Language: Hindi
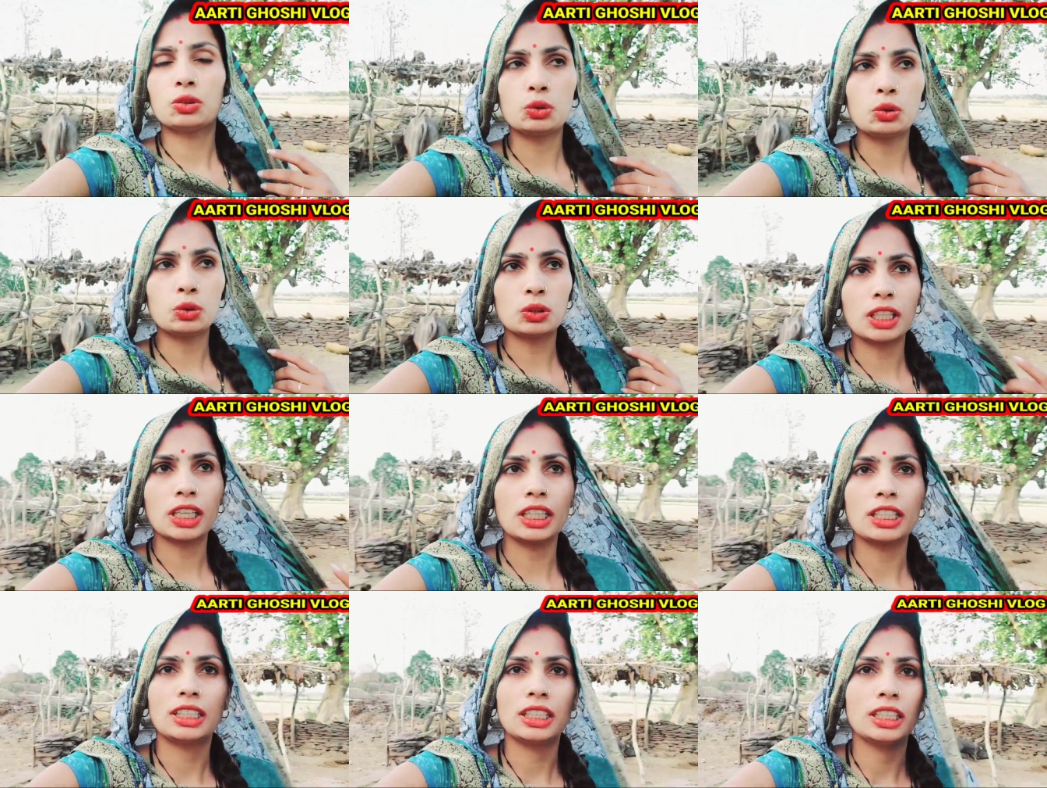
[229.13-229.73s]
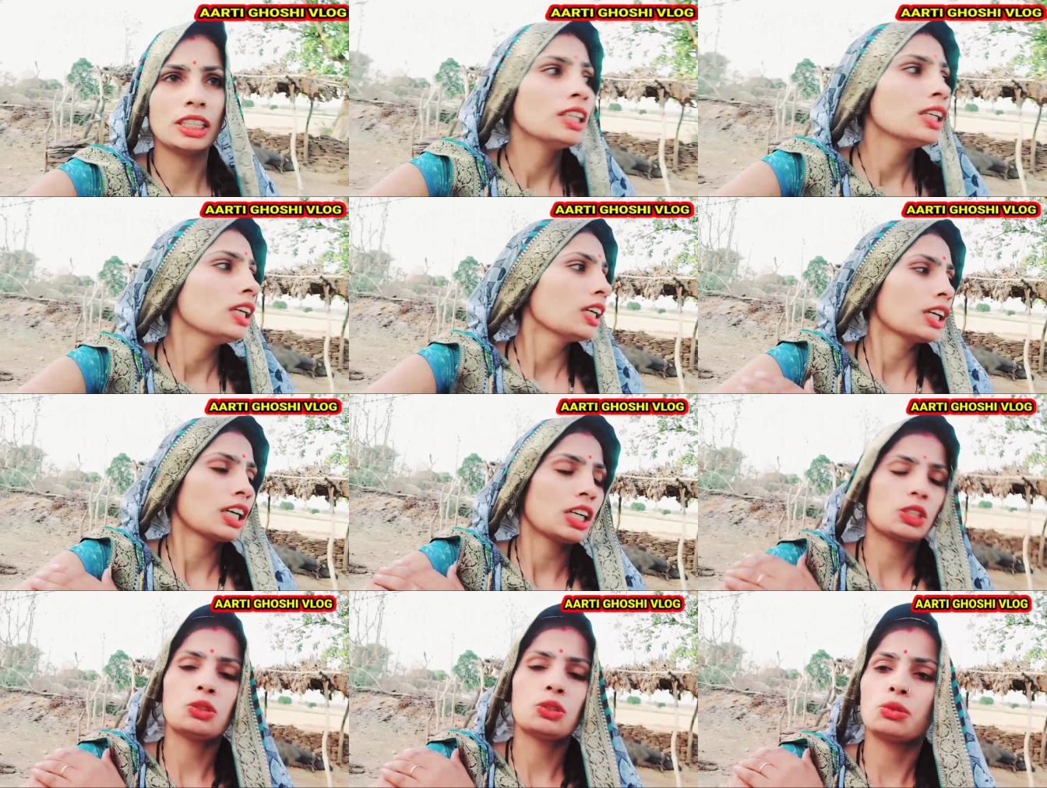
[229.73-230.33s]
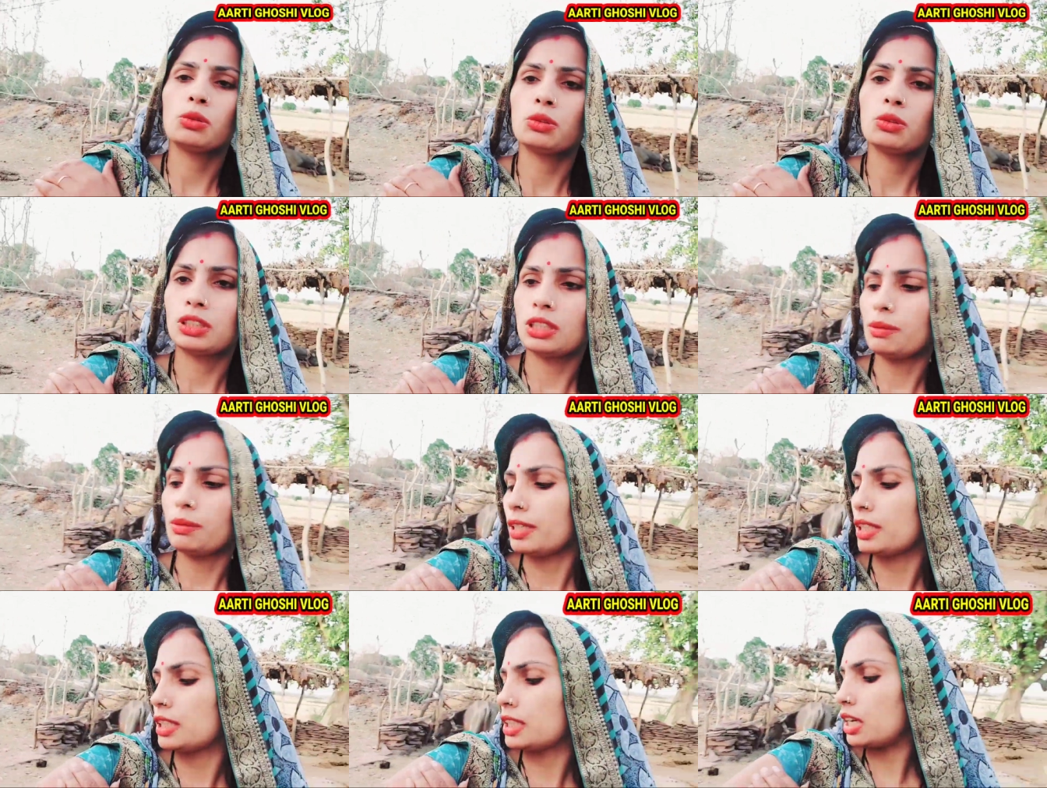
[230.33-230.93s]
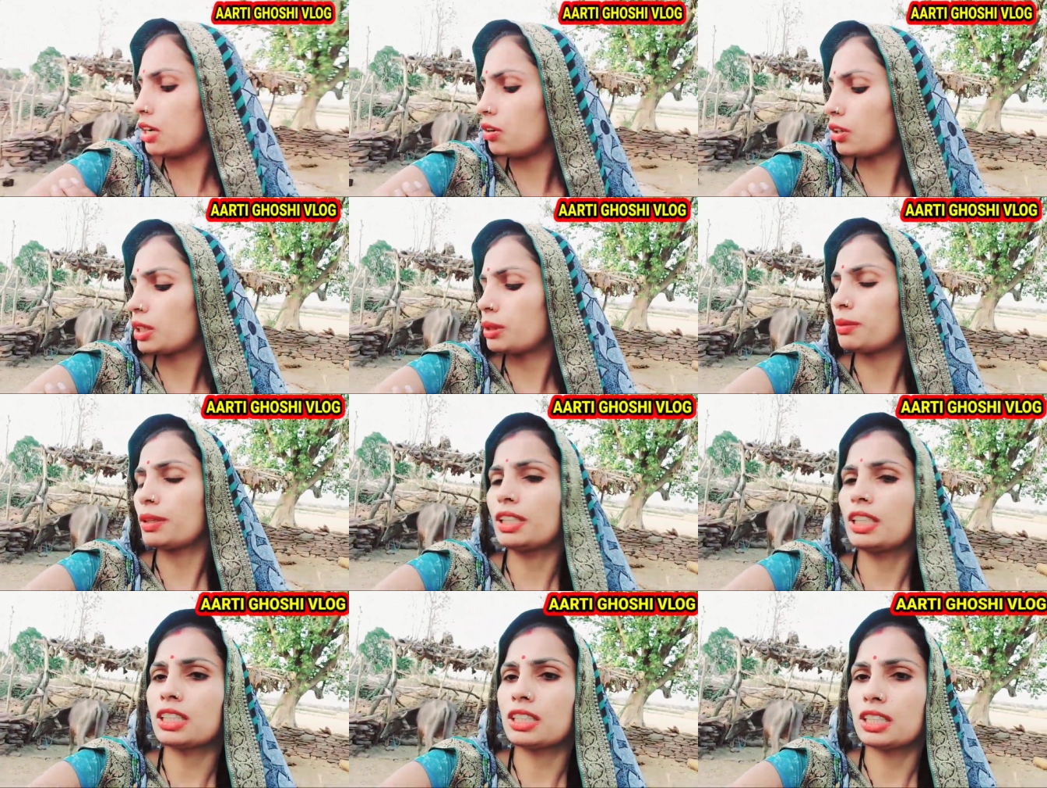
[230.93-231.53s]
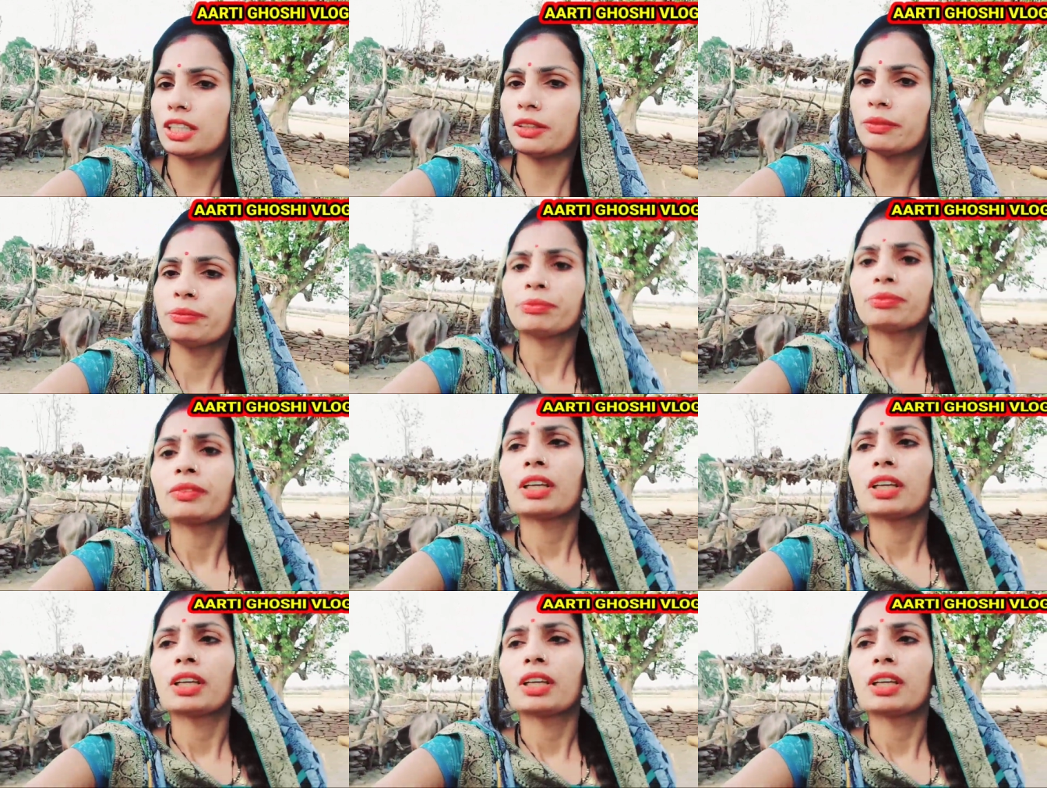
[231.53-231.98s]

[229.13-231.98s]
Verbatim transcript: छूट गई थी कछु समस्याओं की वजह से